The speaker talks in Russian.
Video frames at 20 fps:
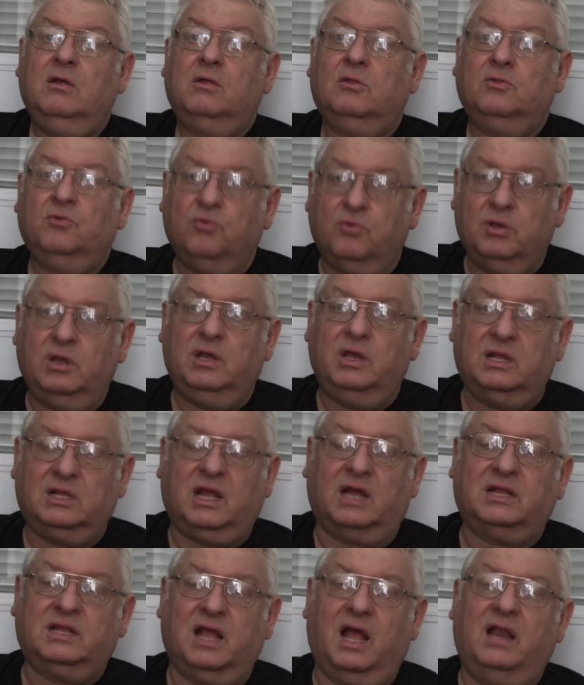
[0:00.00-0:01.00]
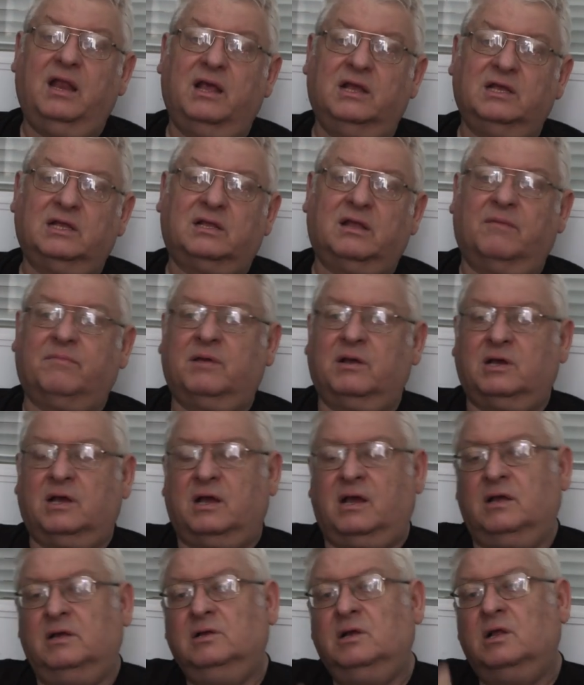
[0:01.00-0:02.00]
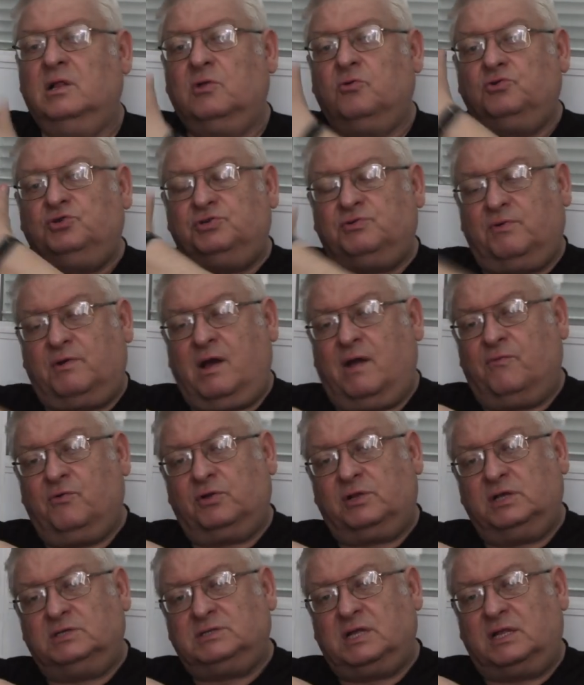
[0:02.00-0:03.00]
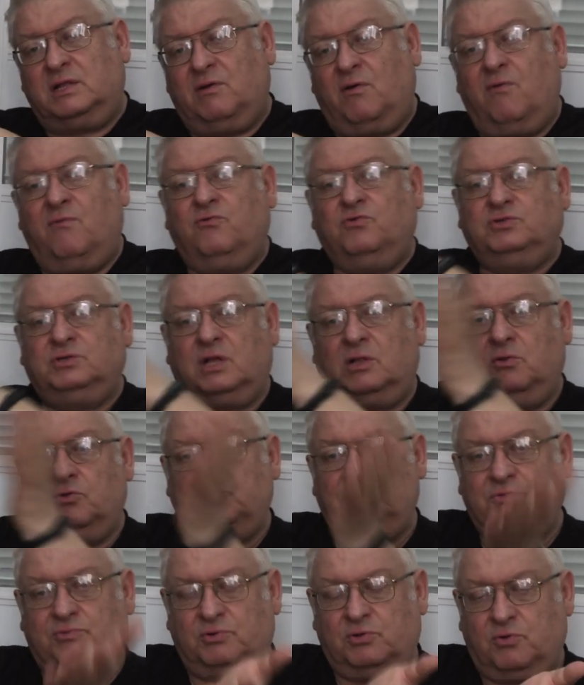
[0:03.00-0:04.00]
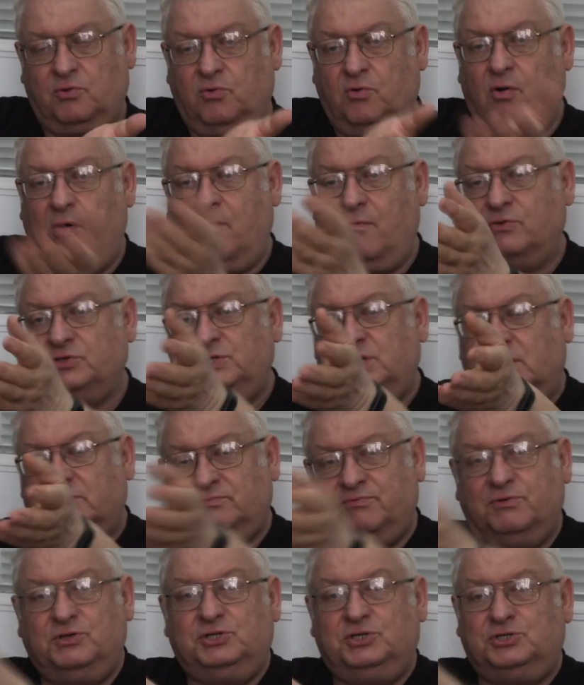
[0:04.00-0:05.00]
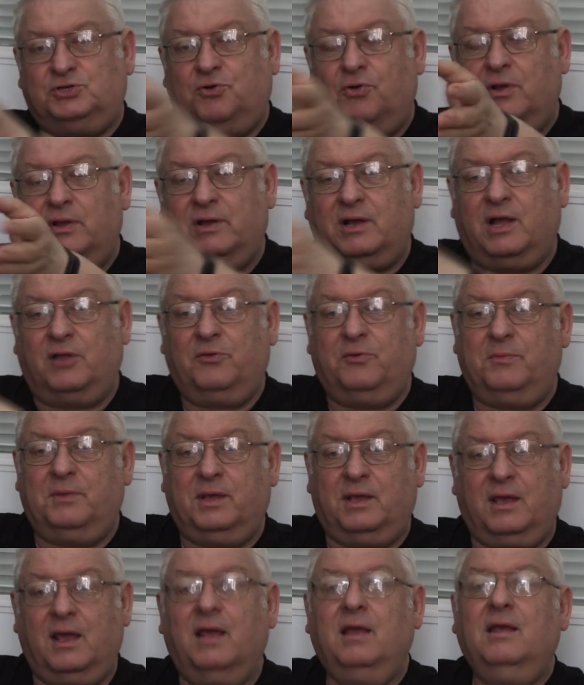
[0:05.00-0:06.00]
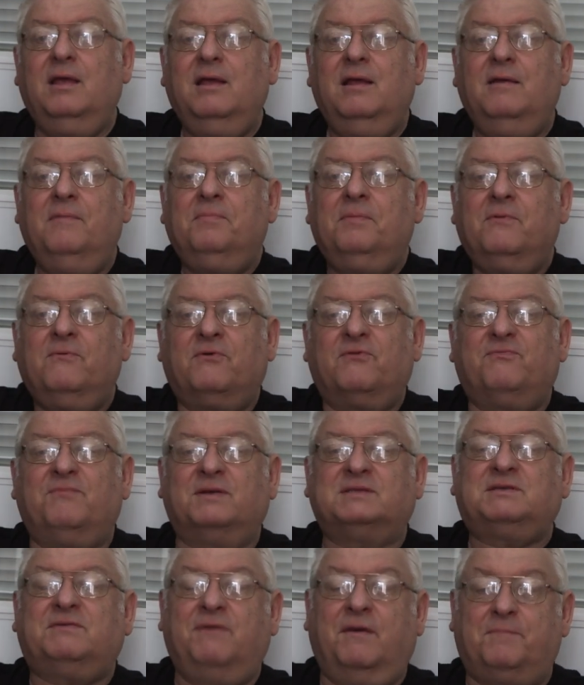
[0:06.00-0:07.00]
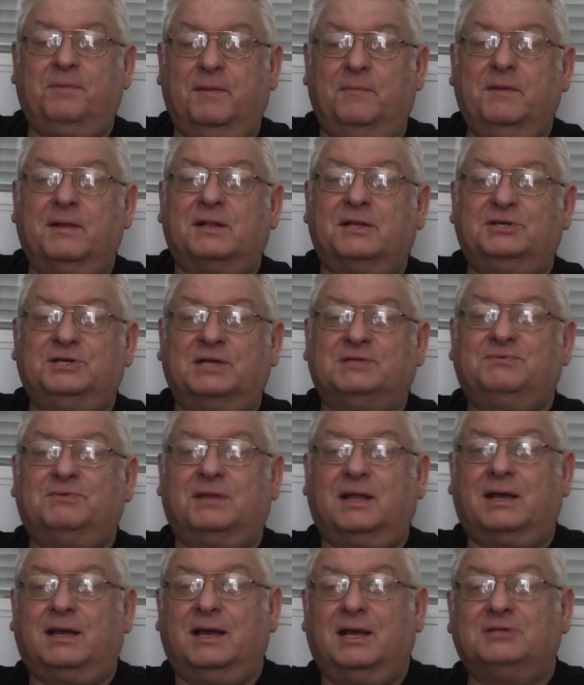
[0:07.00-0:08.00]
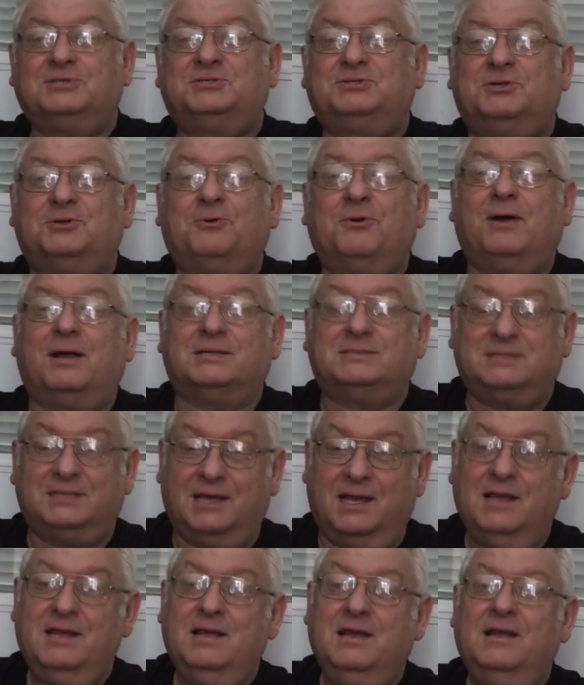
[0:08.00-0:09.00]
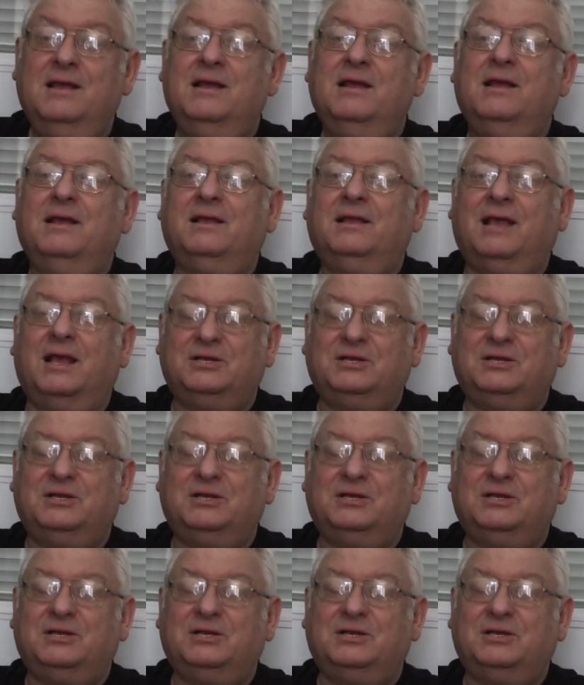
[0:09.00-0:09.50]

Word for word: Ну и так далее, и там лучшего кого-то из одного вуза, лучшего другого. Вот сейчас в высшей школе экономики вот в Москве примерно сейчас вот такая же ситуация. Да, я в теме.